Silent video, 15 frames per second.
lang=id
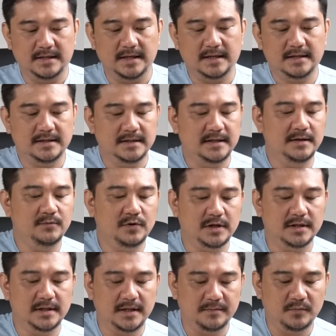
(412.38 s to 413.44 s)
ya ini
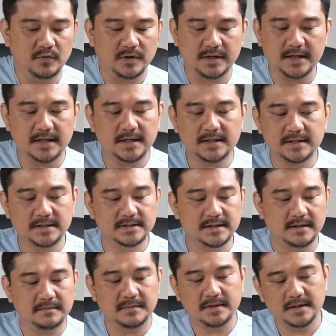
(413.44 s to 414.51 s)
warranty booknya
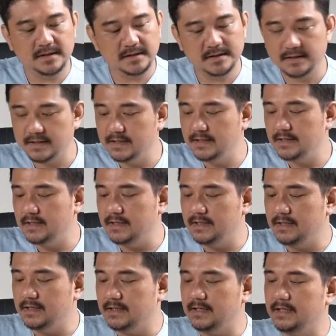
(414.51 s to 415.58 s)
sama
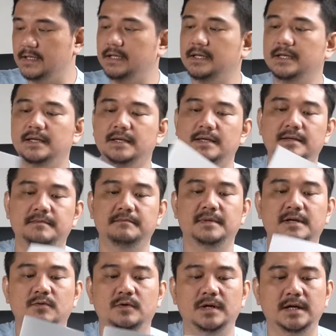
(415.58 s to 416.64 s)
ini
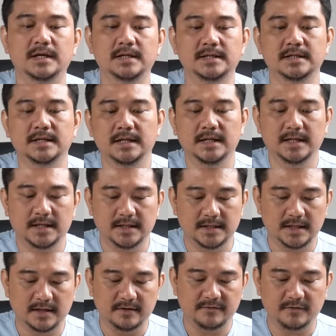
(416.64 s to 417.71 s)
manual
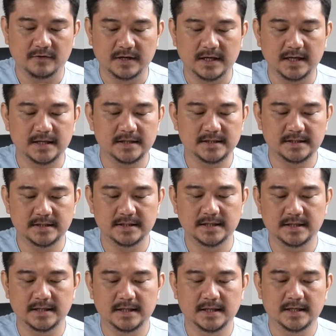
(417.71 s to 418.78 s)
dari vokal
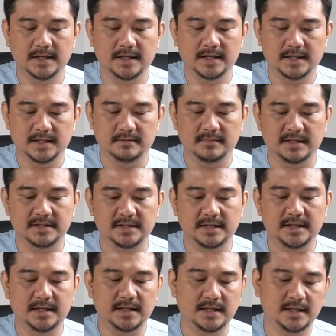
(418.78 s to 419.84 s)

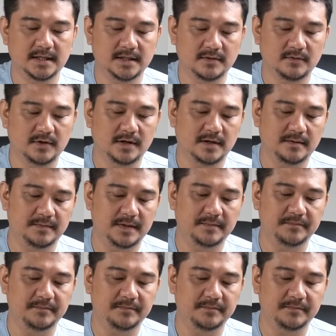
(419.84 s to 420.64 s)
masih wah